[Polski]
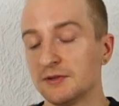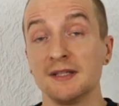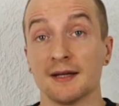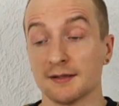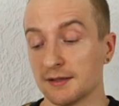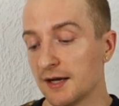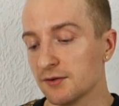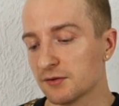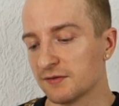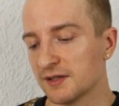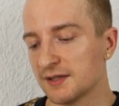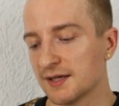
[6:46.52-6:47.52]
No i tak,
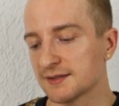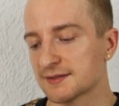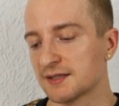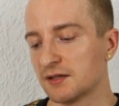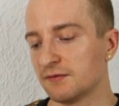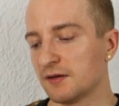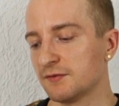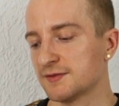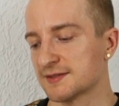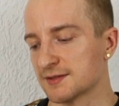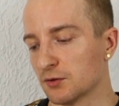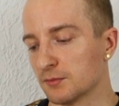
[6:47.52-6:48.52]
Ayurveda skrywa w
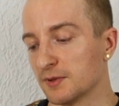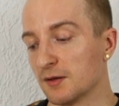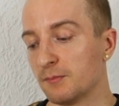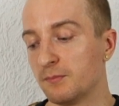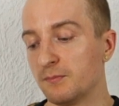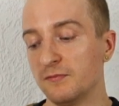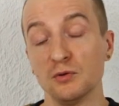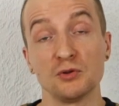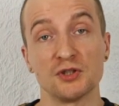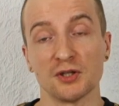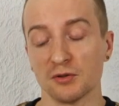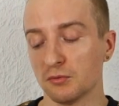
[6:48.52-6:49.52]
sobie
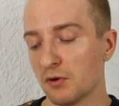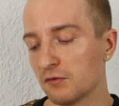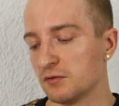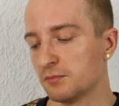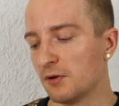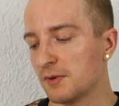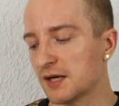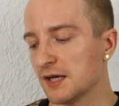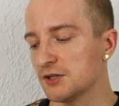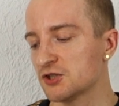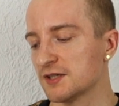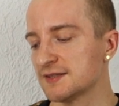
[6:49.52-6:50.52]
nucie głowy
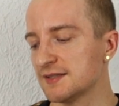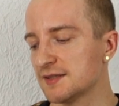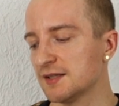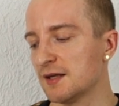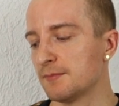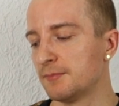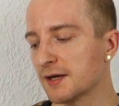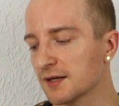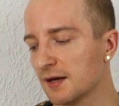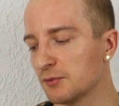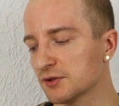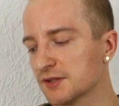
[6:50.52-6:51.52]
pomarańcze, cytrynę,
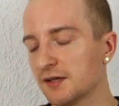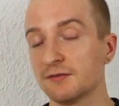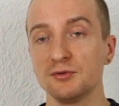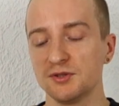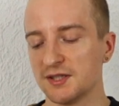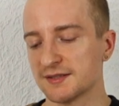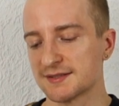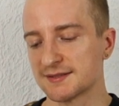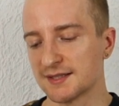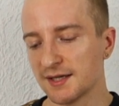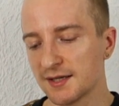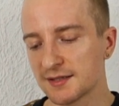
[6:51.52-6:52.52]
bergamotkę, w nucie
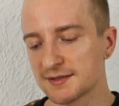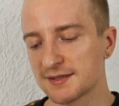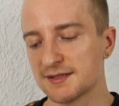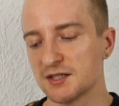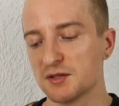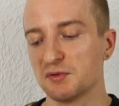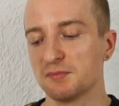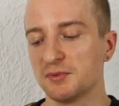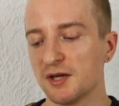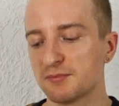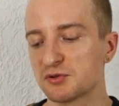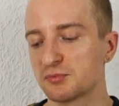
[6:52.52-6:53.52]
serca znajdziemy
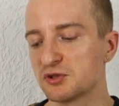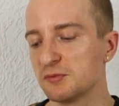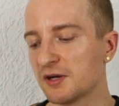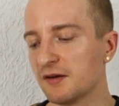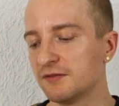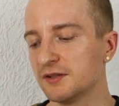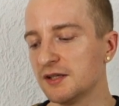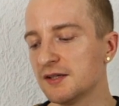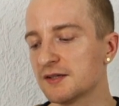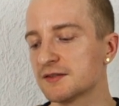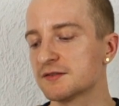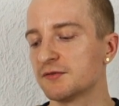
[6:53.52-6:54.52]
pieprz, przyprawę
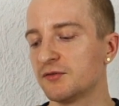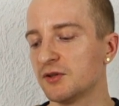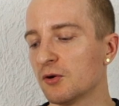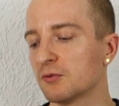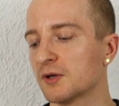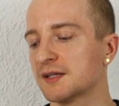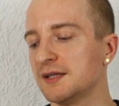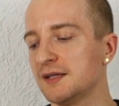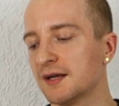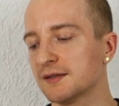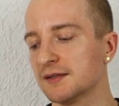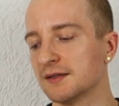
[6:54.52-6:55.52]
irys, fiołek,
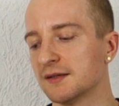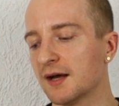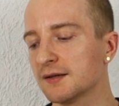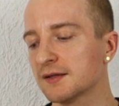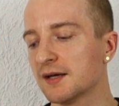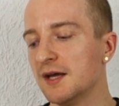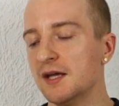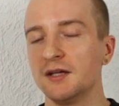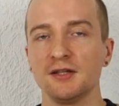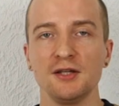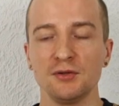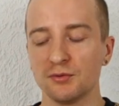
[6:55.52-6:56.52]
ilang ilang
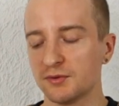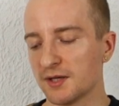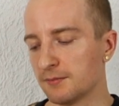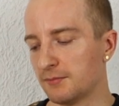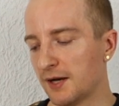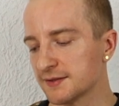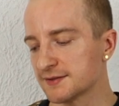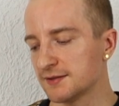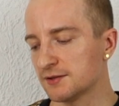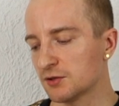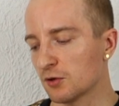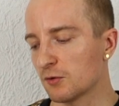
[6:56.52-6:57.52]
i nuta
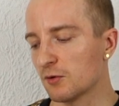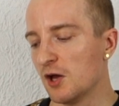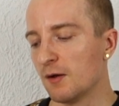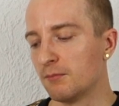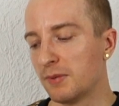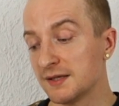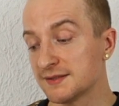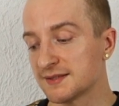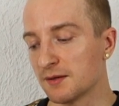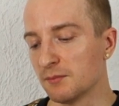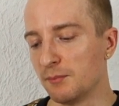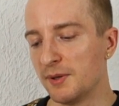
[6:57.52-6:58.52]
bazy to
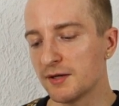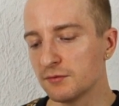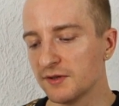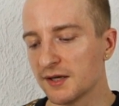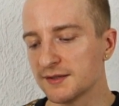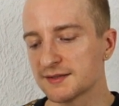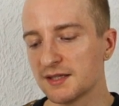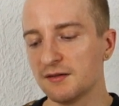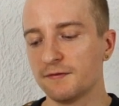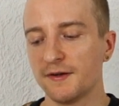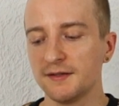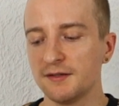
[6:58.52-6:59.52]
balsam
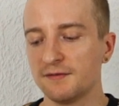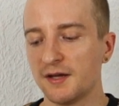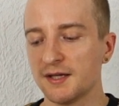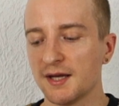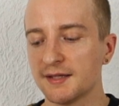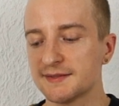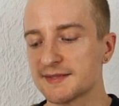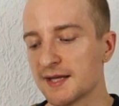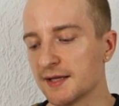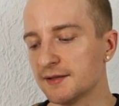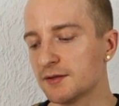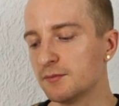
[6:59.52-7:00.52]
peruwiański, wetyweria,
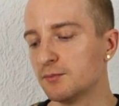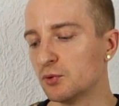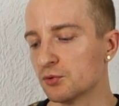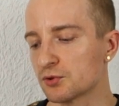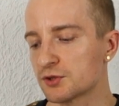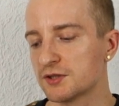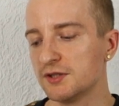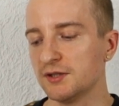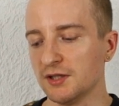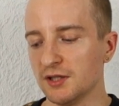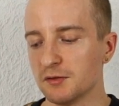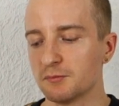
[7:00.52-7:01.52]
cedr, bursztyn
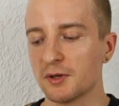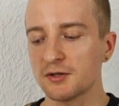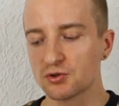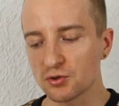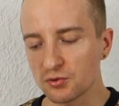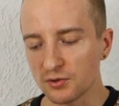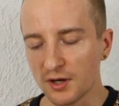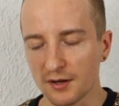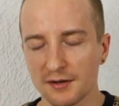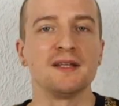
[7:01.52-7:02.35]
i paczula.